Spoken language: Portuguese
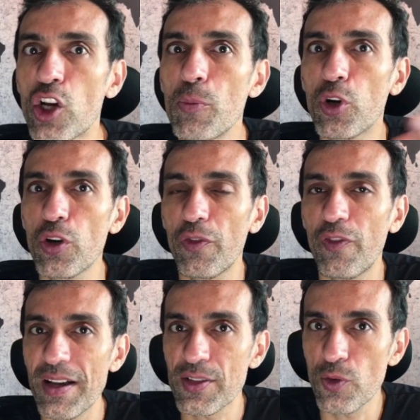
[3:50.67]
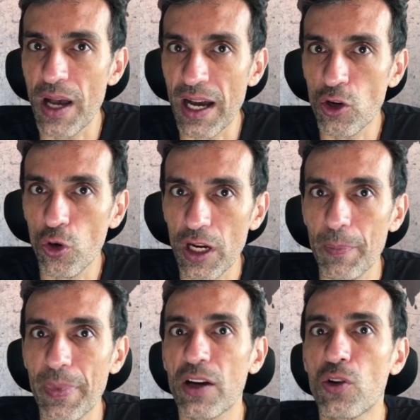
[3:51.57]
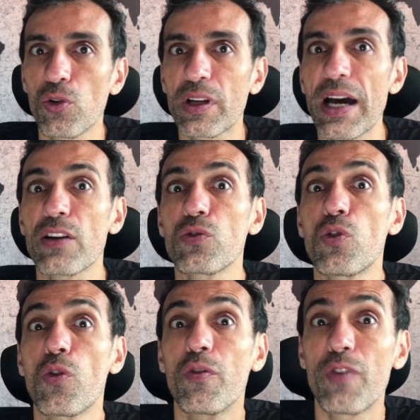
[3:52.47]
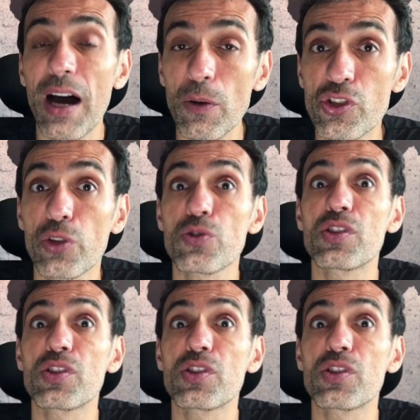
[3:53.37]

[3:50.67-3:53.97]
E como que eu faço agora para colocar o voucher,